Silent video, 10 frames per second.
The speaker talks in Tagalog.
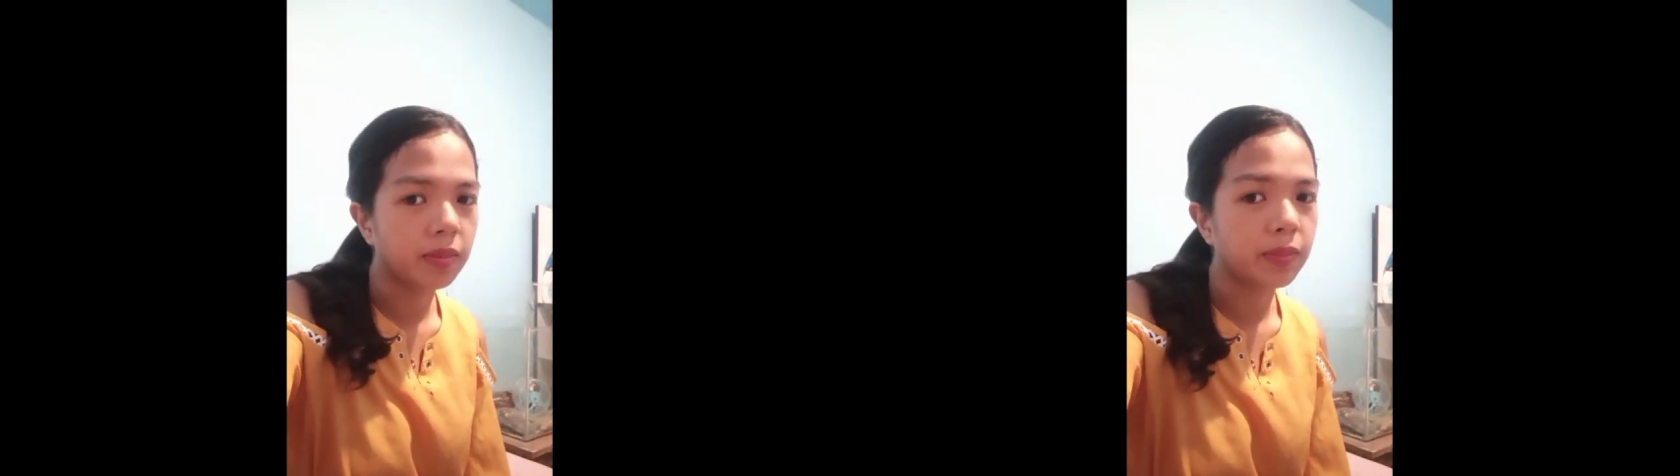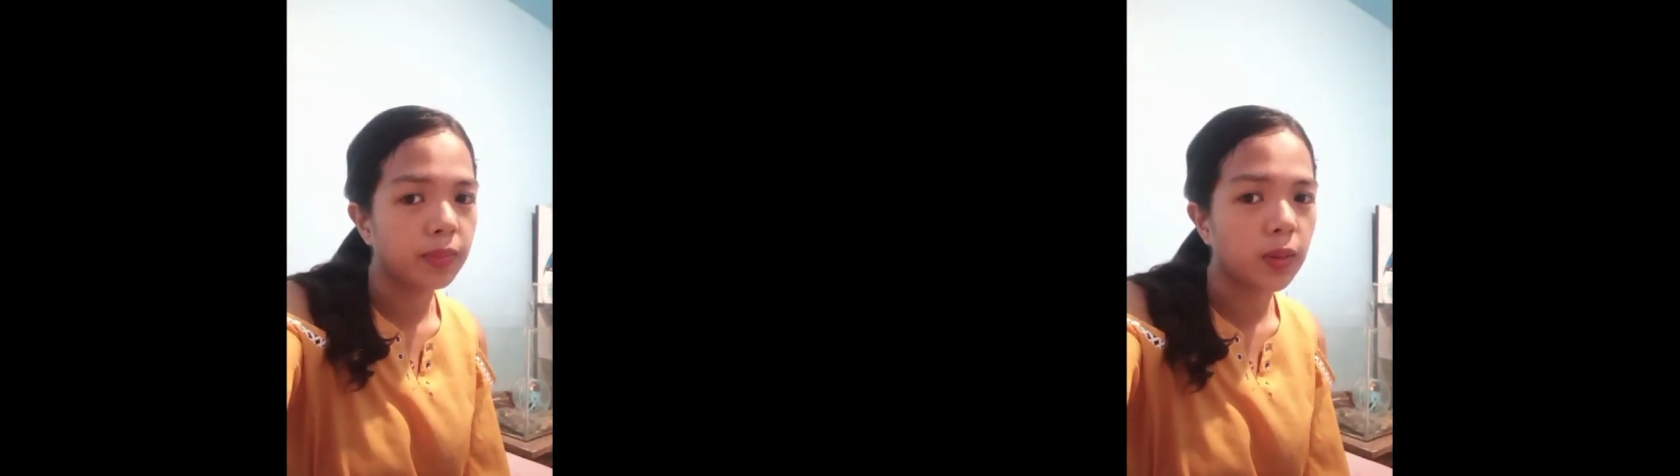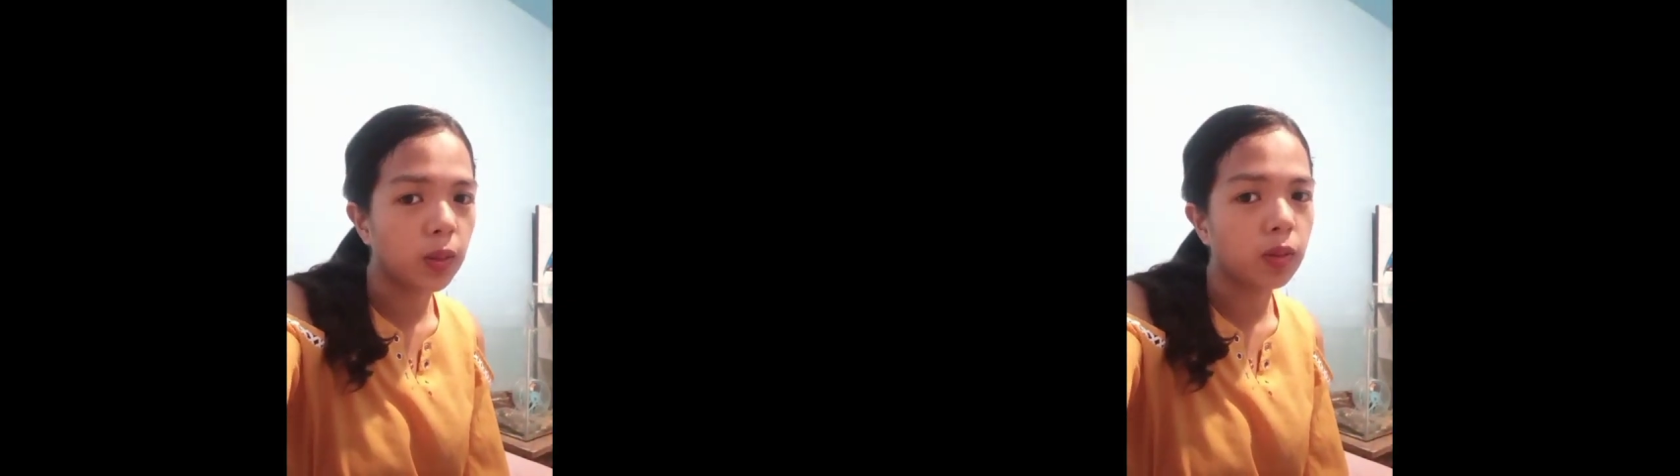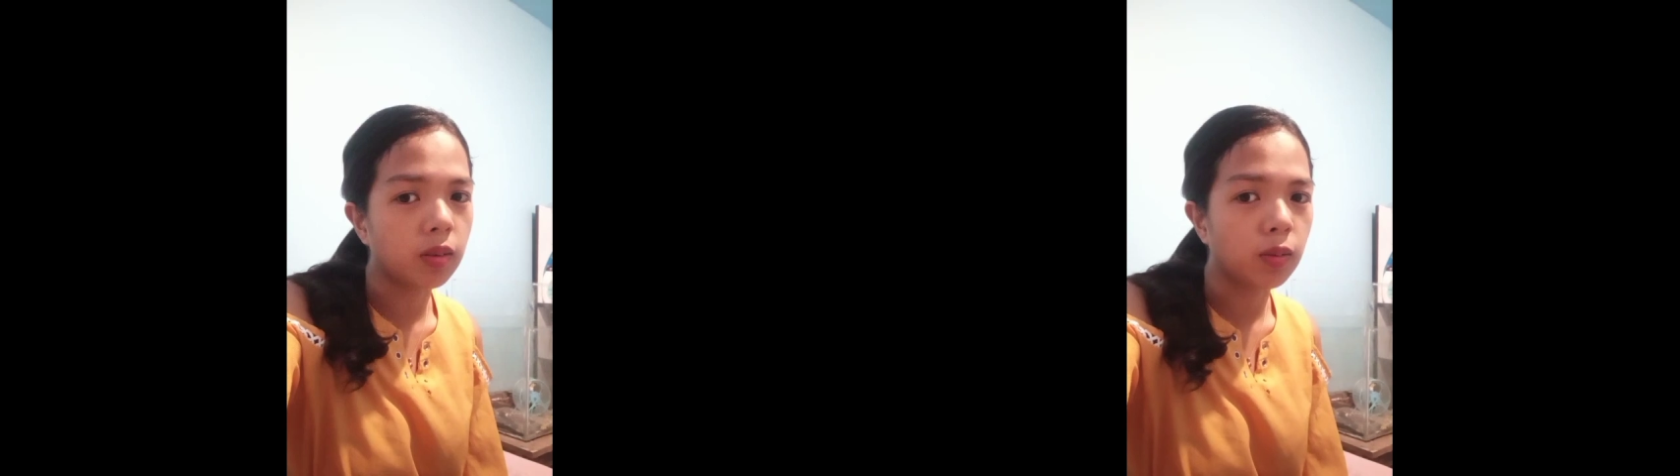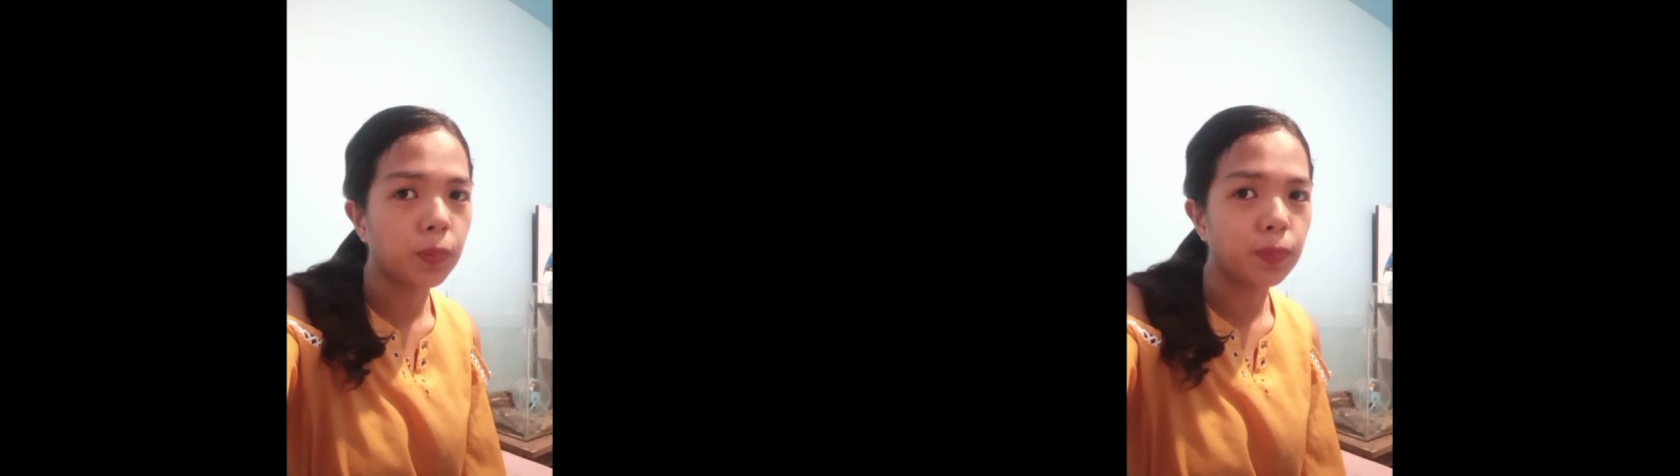Makichismis
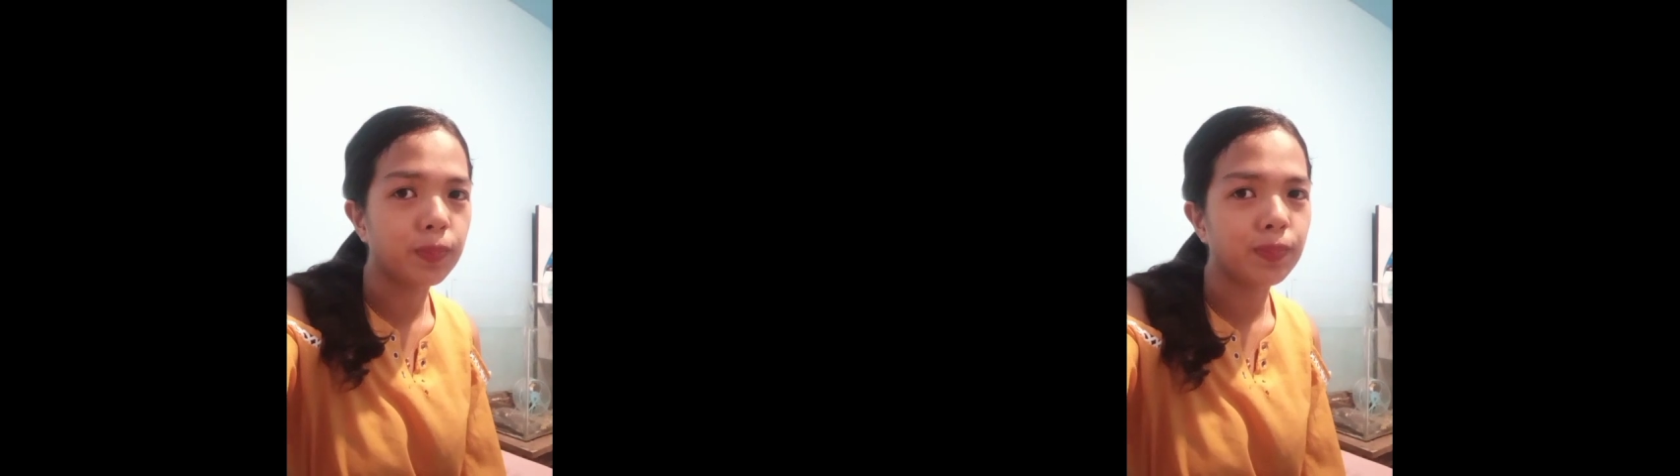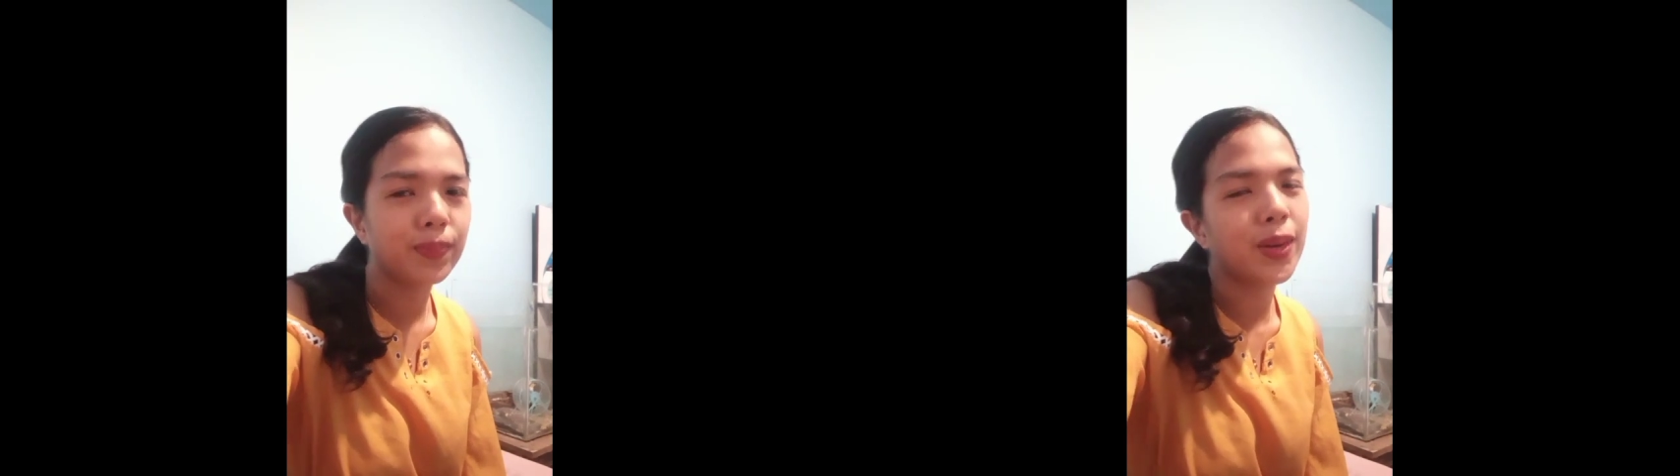ka manan.